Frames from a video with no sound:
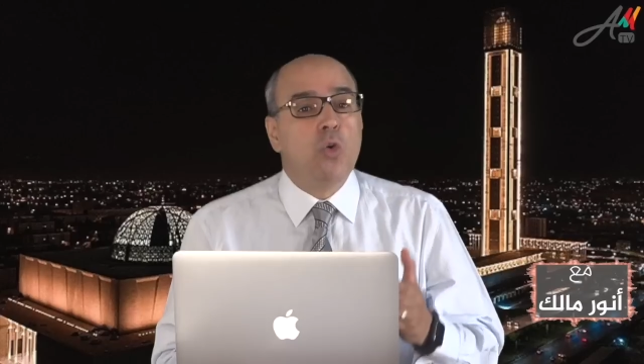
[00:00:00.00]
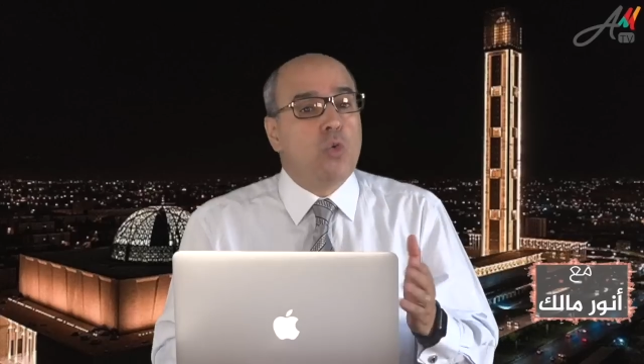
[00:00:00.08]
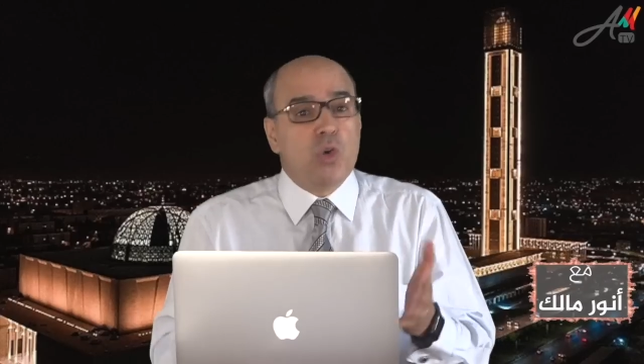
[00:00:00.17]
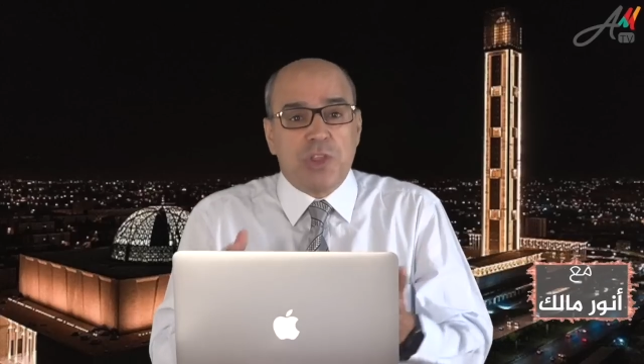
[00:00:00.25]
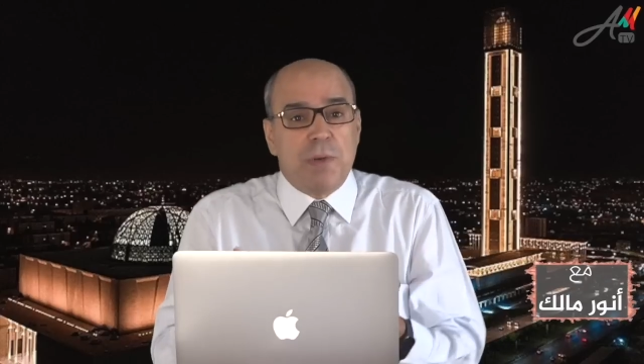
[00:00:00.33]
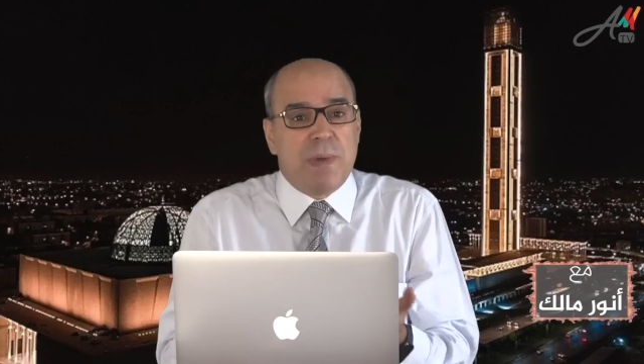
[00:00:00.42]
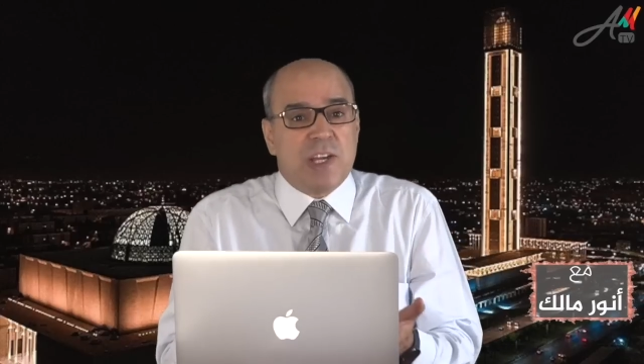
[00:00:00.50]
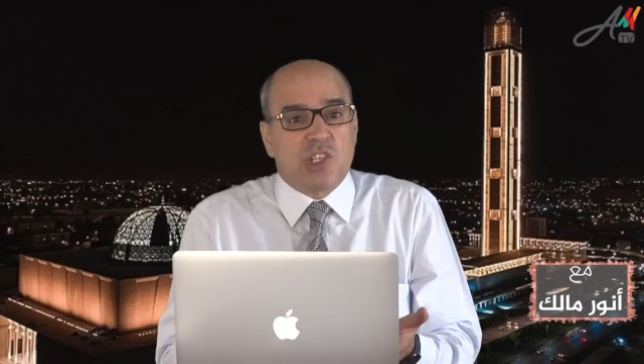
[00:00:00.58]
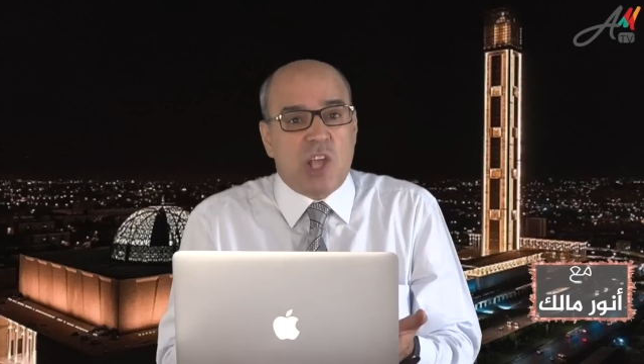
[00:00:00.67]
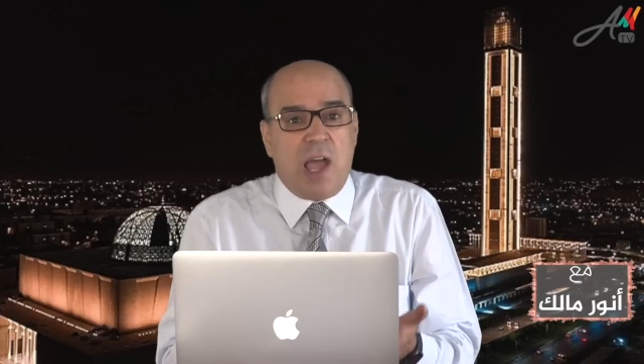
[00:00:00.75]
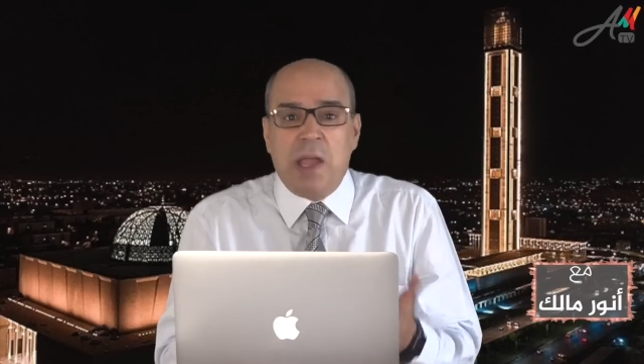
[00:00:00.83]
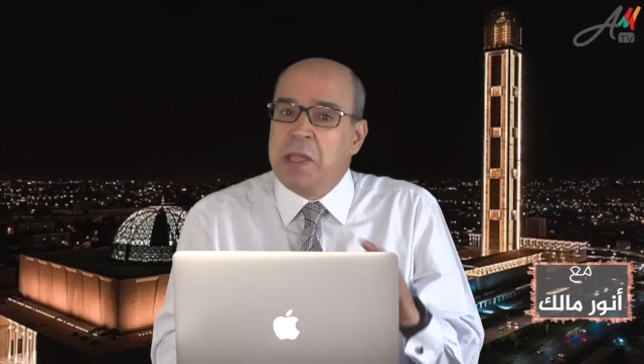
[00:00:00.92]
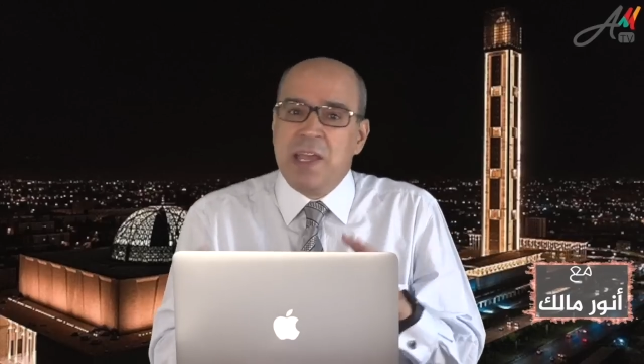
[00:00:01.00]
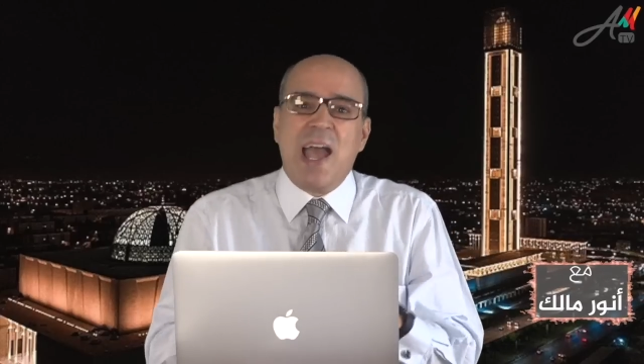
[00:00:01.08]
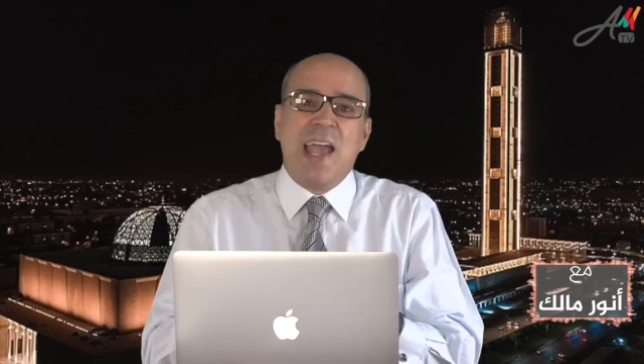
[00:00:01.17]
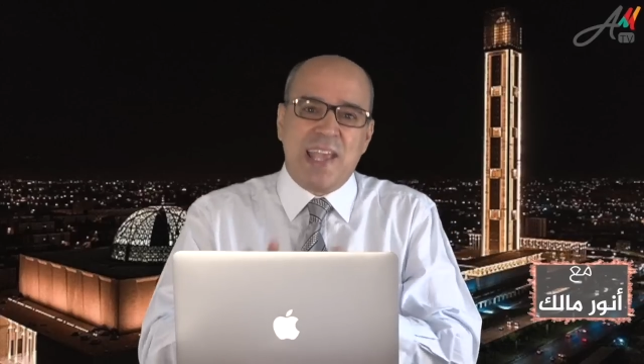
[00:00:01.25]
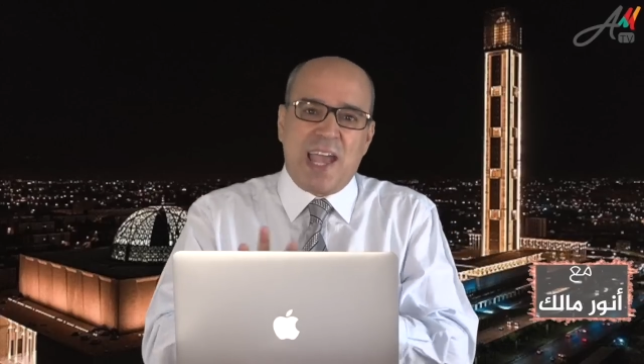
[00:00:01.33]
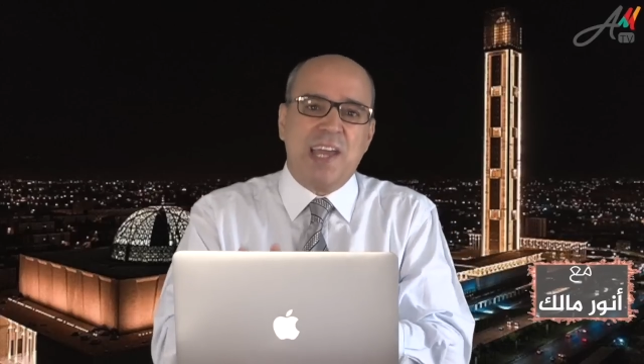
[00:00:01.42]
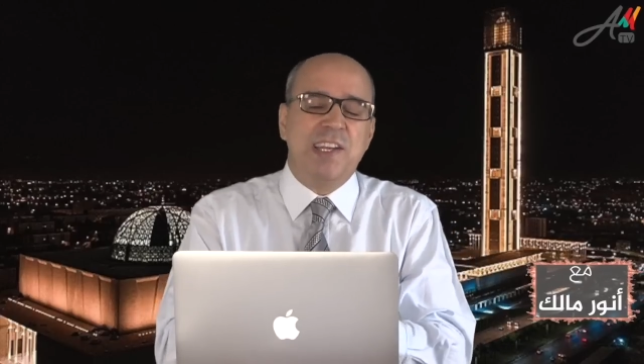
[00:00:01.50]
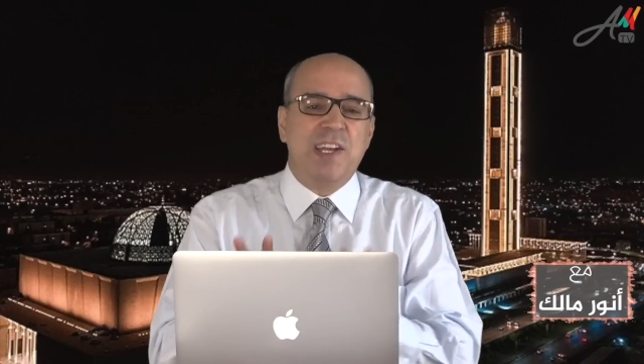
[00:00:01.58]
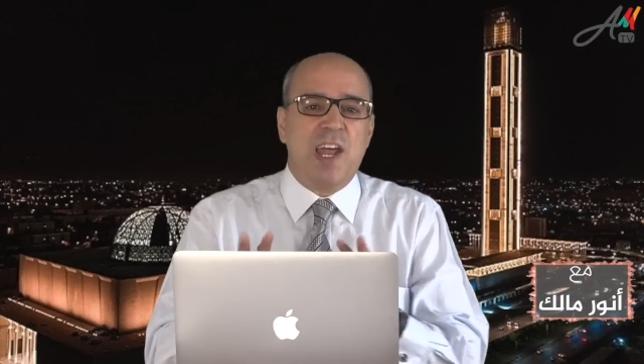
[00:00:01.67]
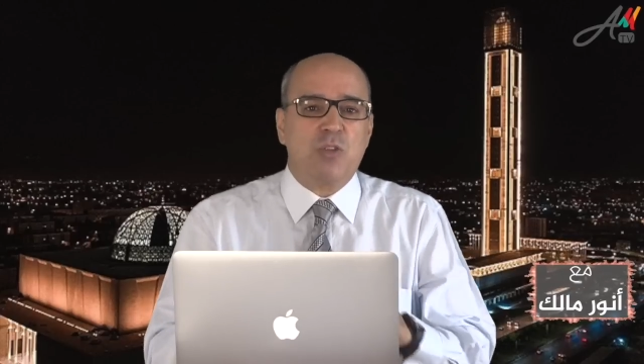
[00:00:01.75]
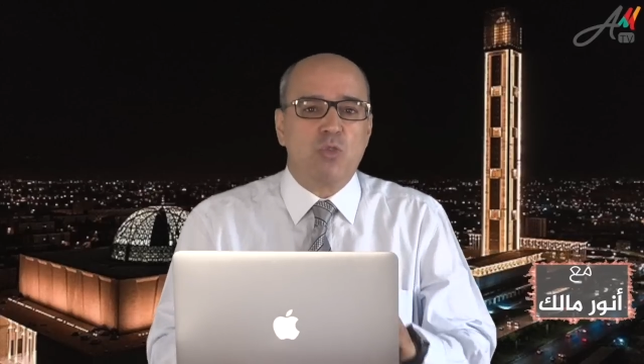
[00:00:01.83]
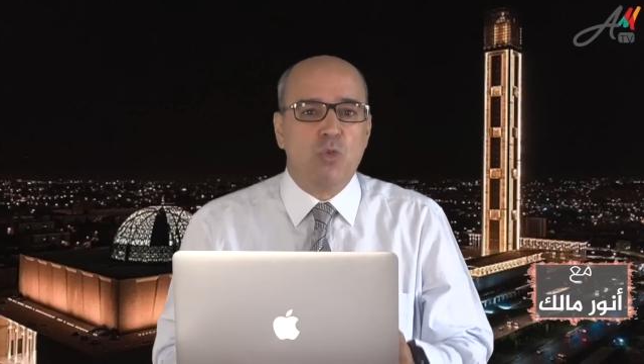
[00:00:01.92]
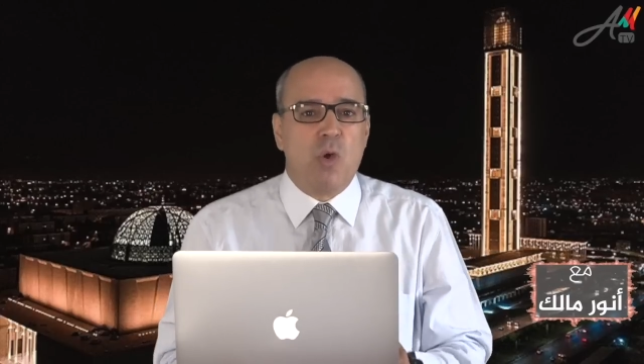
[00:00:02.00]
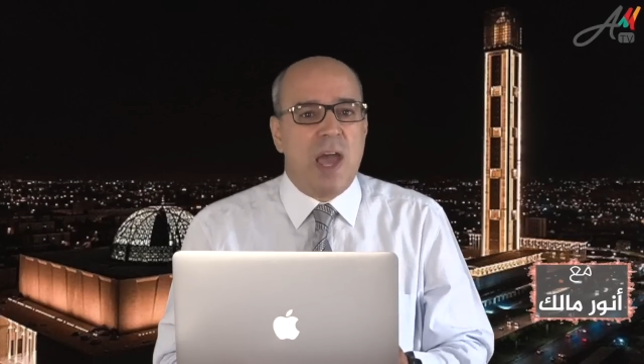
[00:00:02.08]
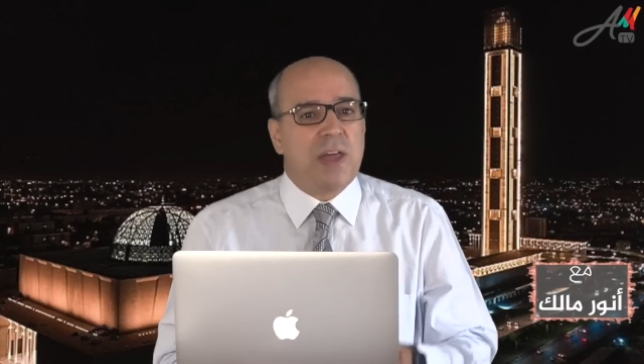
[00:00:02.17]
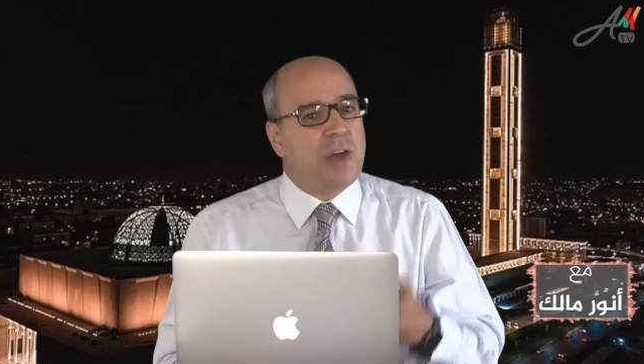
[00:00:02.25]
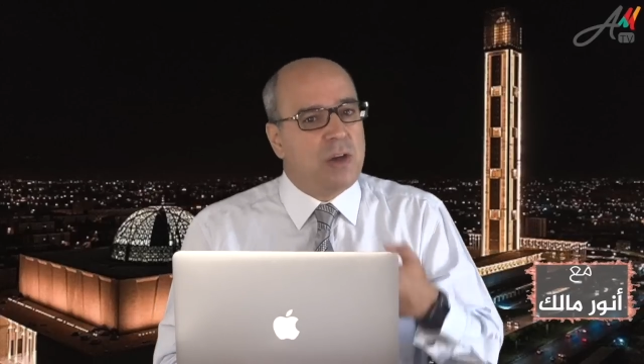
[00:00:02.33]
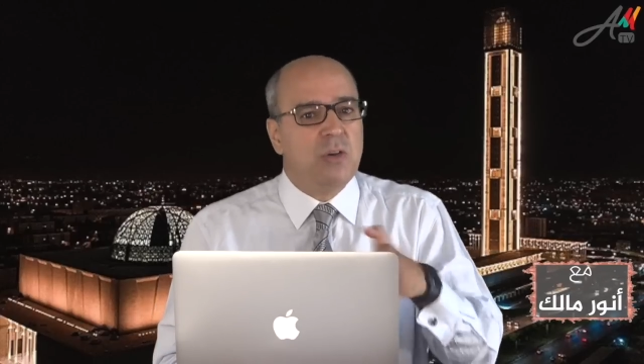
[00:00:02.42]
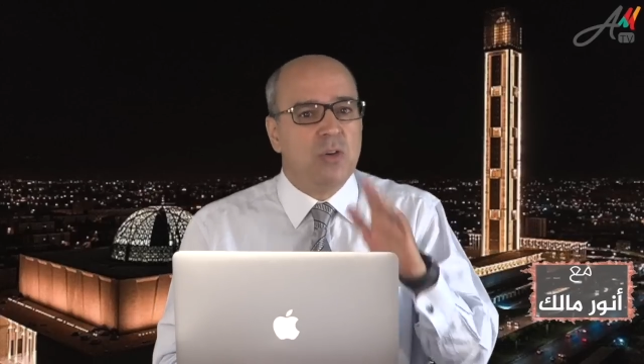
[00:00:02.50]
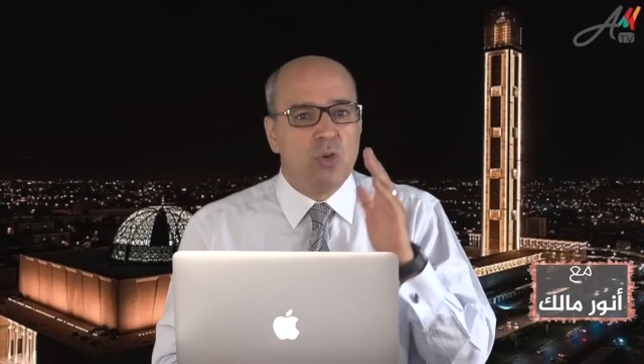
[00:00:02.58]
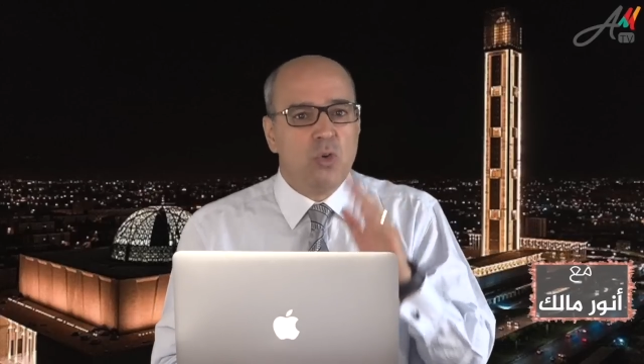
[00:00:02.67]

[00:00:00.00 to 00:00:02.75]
وثم رجع أي آه، خلينا نعطوله هذا